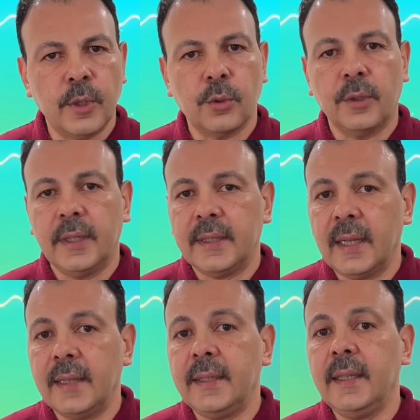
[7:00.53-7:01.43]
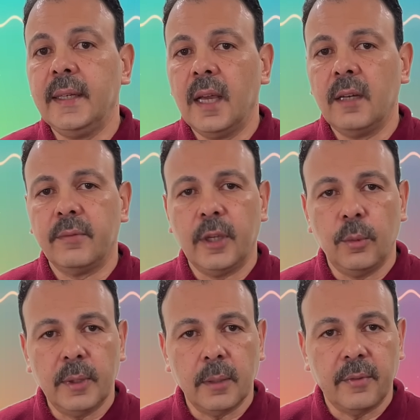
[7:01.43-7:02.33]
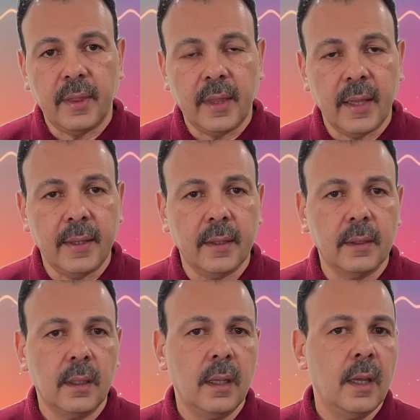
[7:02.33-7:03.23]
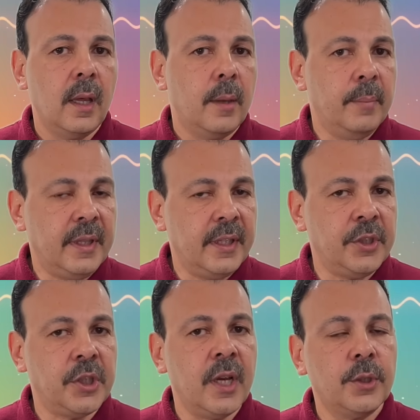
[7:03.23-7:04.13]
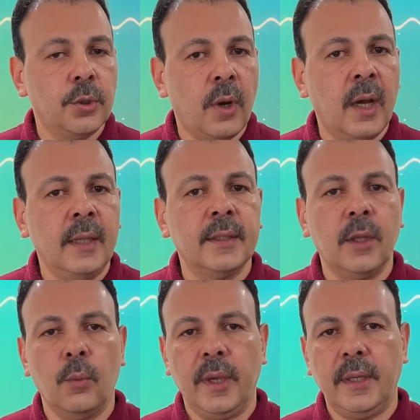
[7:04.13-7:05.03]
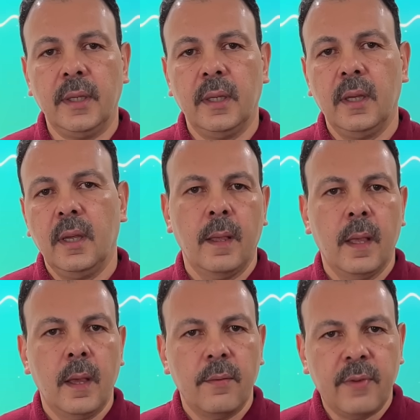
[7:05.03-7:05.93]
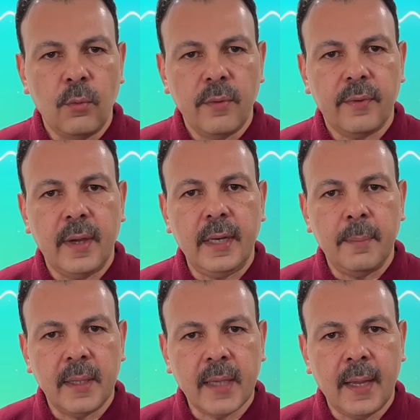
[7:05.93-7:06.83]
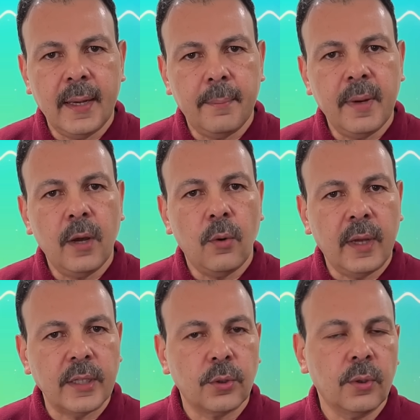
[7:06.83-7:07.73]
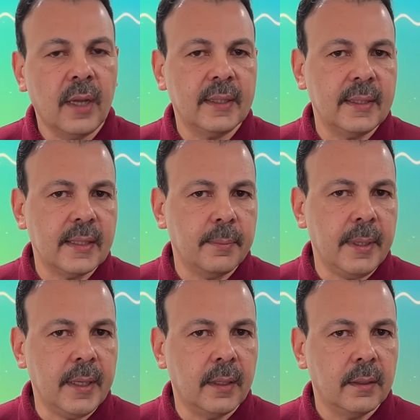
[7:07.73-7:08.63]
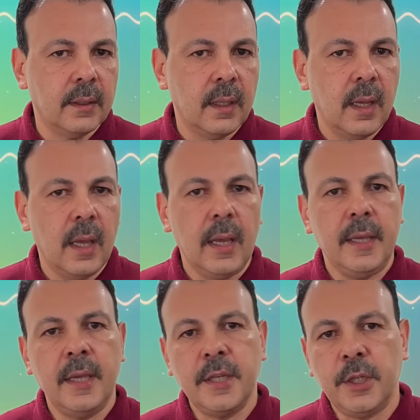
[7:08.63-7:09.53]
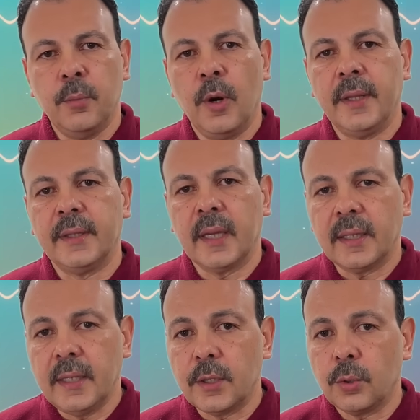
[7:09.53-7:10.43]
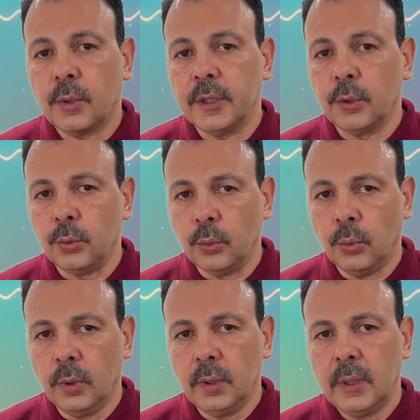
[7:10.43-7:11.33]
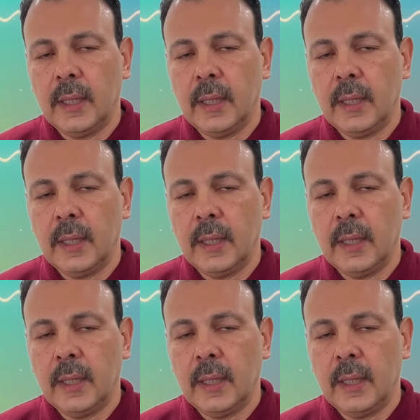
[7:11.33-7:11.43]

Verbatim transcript: بسرعة 30 ألف كيلومتر في الثانية باتجاه شعاع ضوئي فوفقا لما تعلمناه عن السرعة النسبية يجب أن تقيس سرعة الضوء